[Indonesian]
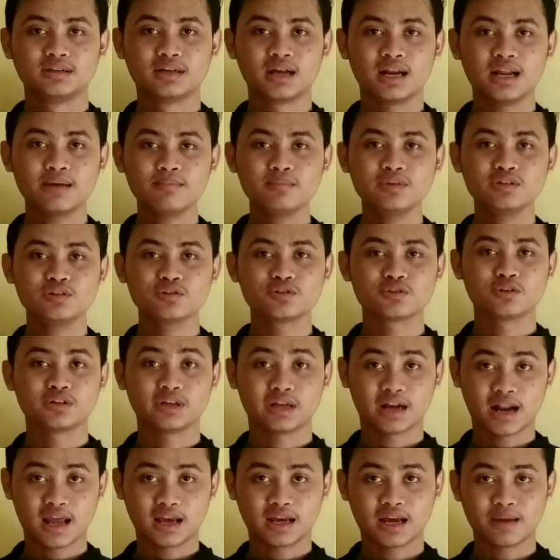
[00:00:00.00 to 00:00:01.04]
Dalam
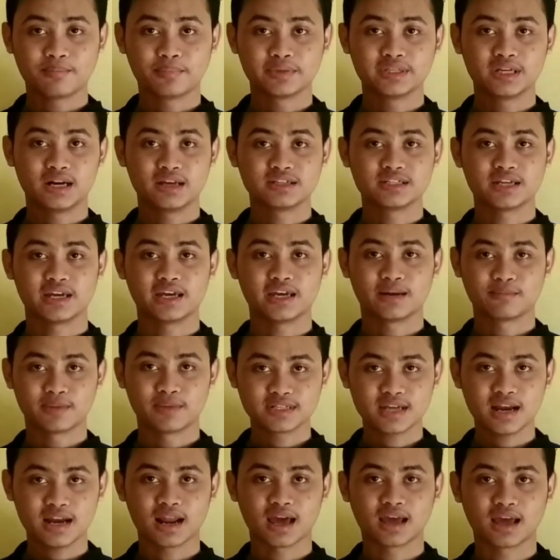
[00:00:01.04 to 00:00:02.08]
menyusun kerangka penyelesaian
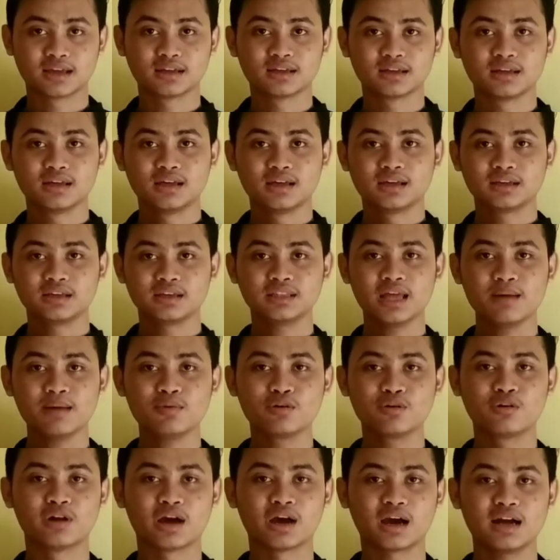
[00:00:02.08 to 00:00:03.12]
masalah, kita
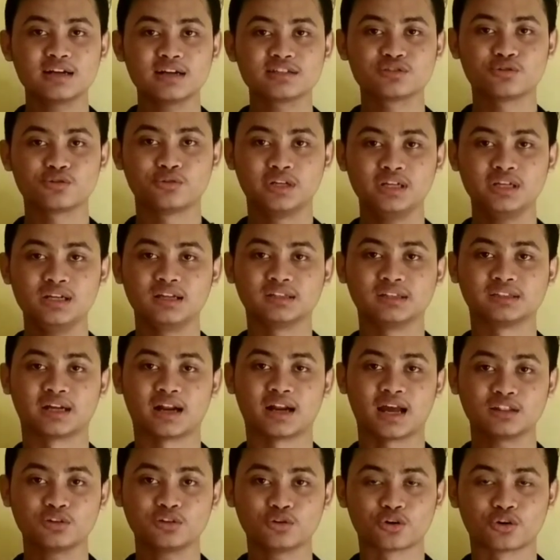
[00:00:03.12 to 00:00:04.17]
menggunakan studi
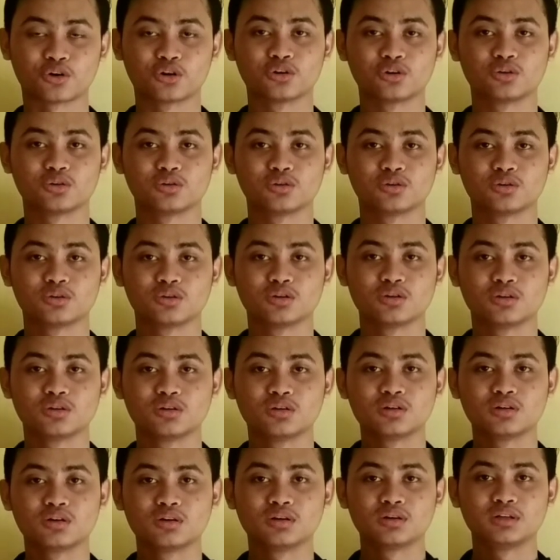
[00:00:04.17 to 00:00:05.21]
literatur.
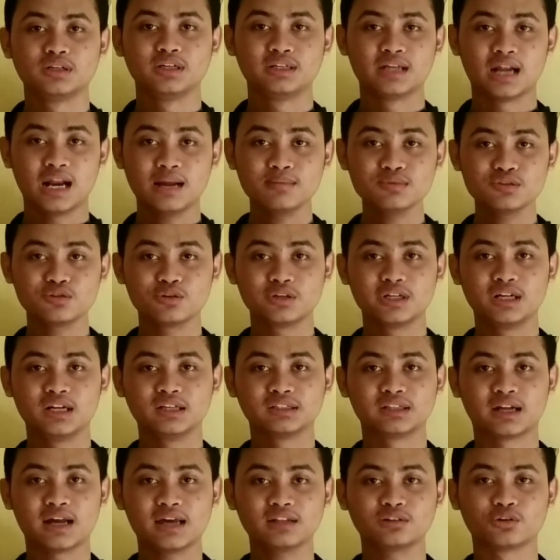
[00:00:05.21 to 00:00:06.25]
Di dalam studi
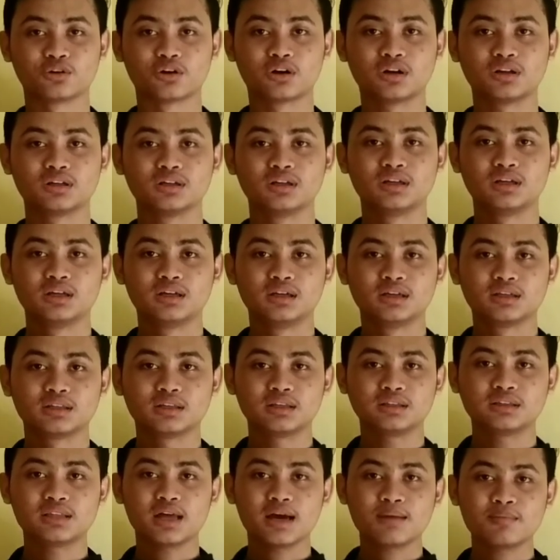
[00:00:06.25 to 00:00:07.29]
literatur,
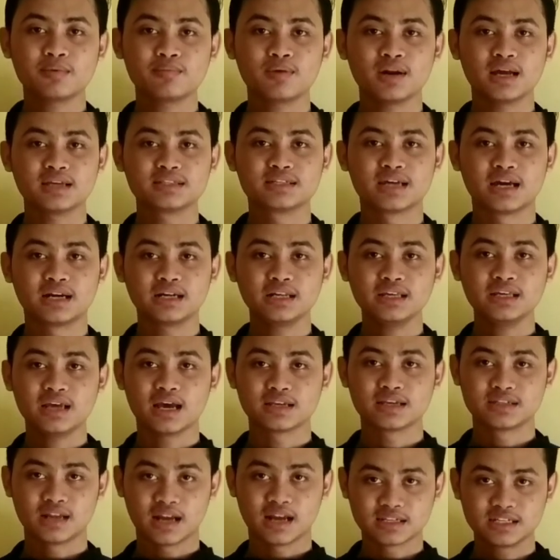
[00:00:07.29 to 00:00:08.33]
kita mempelajari
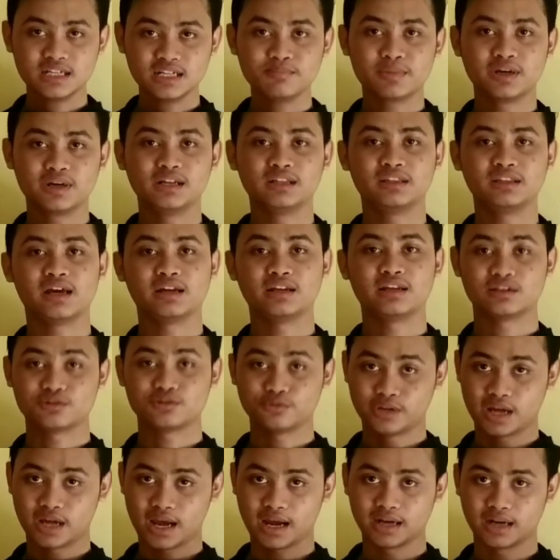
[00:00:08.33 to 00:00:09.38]
hasil-hasil penelitian yang
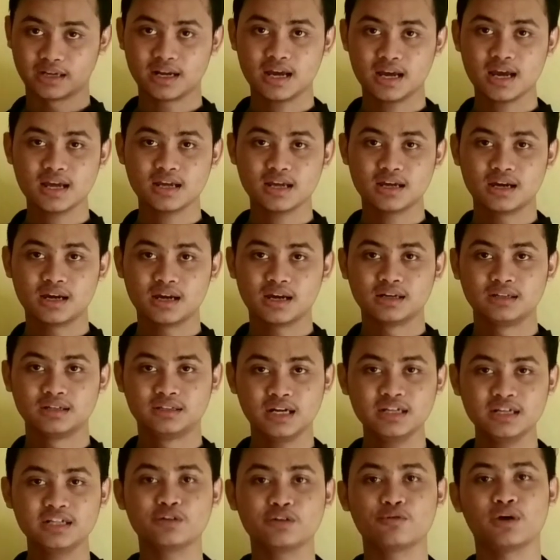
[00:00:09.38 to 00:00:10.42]
sudah ada
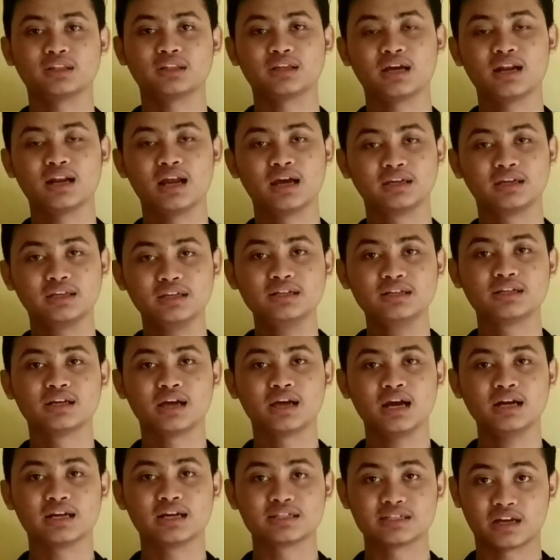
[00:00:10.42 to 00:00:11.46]
dan dikuatkan lagi
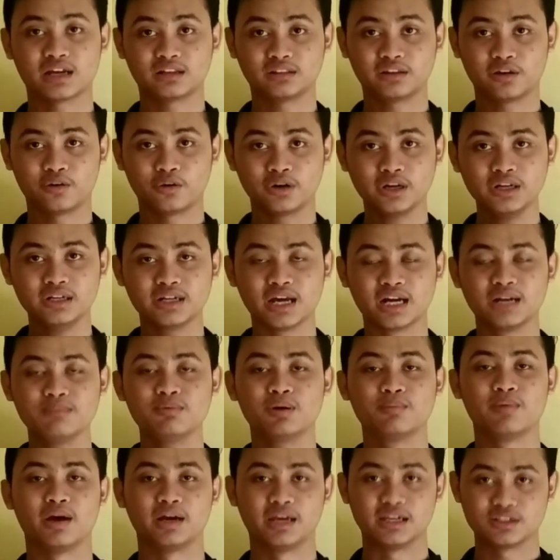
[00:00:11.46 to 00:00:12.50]
dengan dasar teori dari
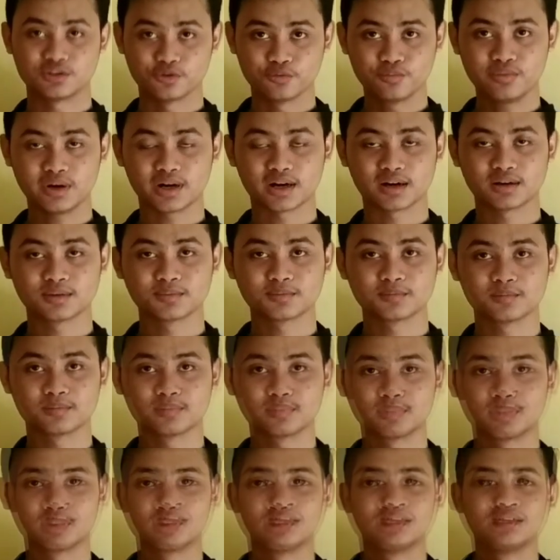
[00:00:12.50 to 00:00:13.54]
berbagai sumber.
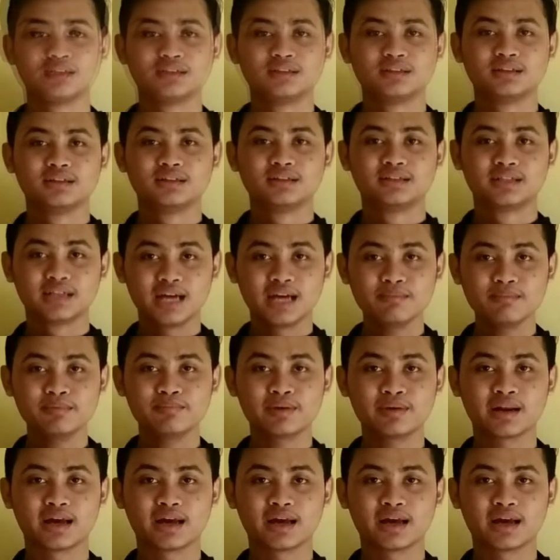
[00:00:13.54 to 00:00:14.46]
Dengan